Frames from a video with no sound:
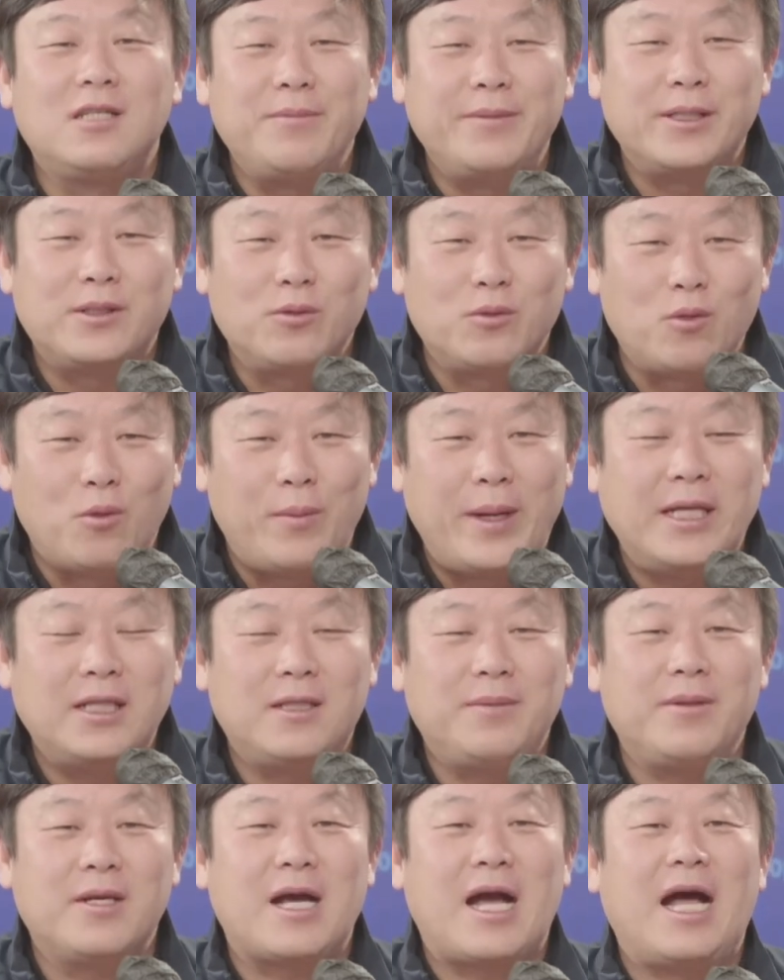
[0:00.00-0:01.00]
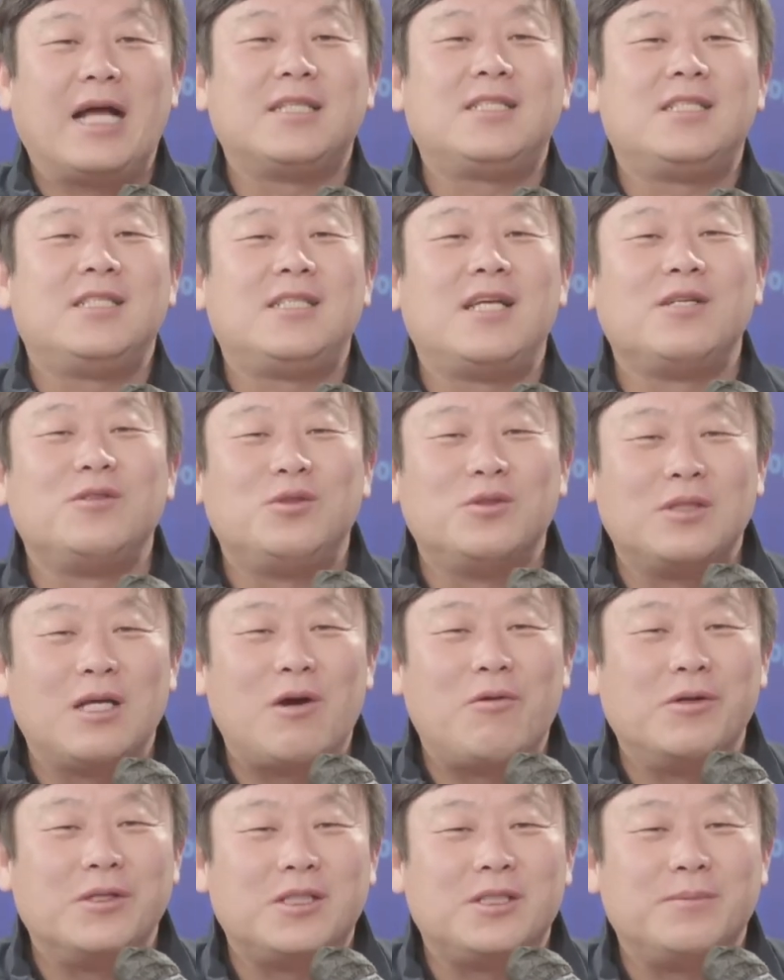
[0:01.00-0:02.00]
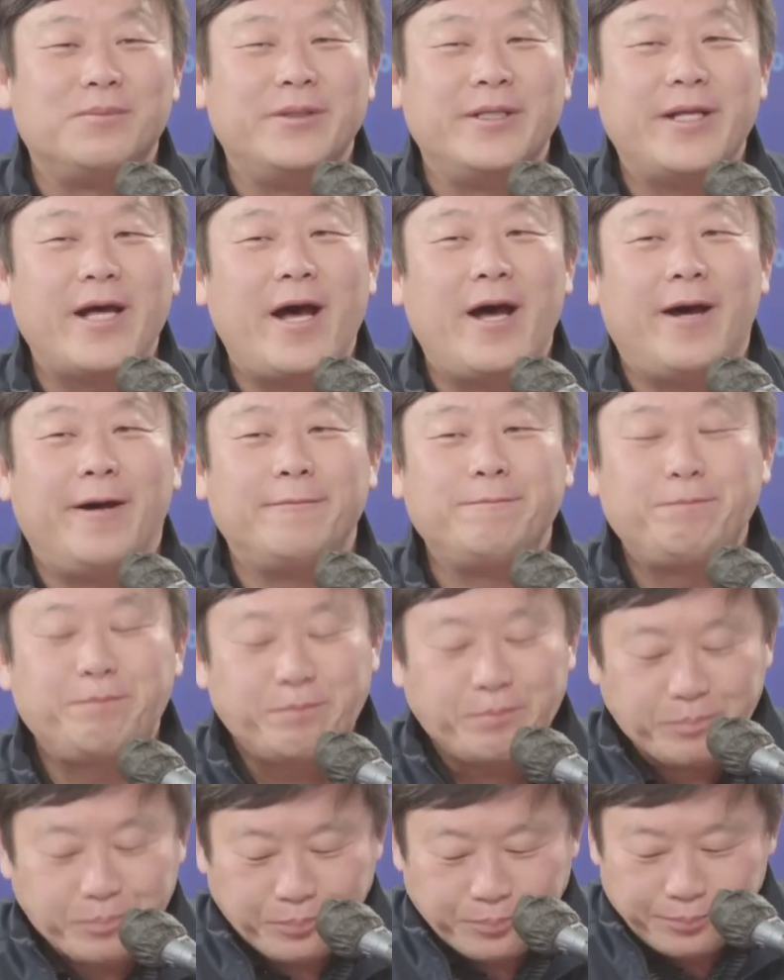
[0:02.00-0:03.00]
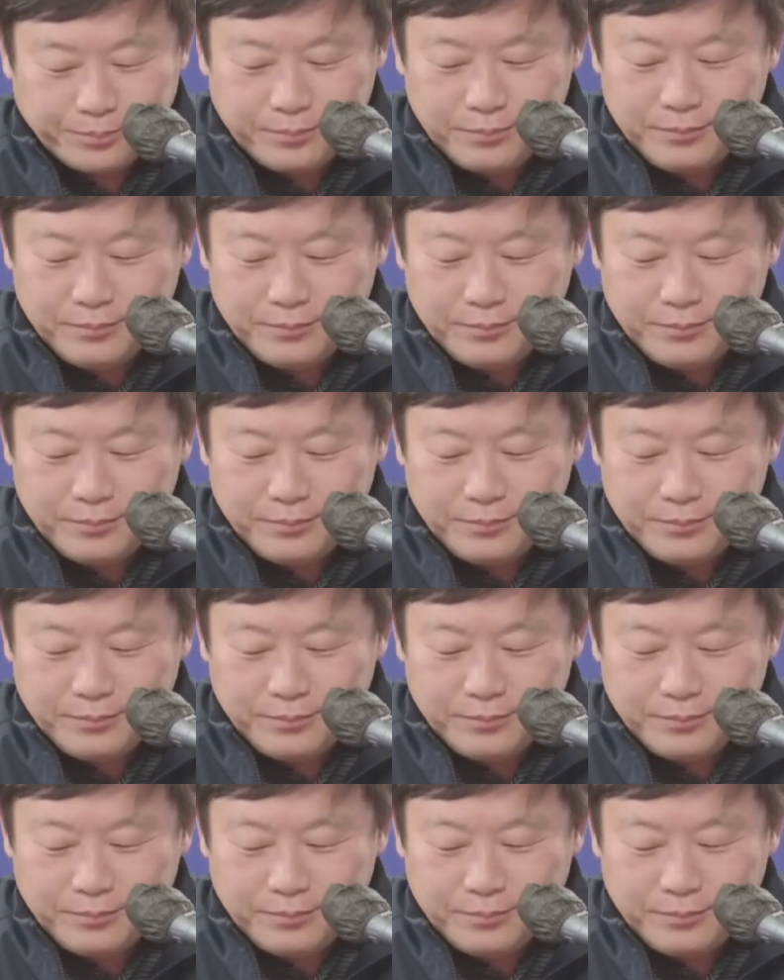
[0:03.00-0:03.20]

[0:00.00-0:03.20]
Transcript: 티비에서도 오마이티비 같이 생중계하고 있습니다. 네.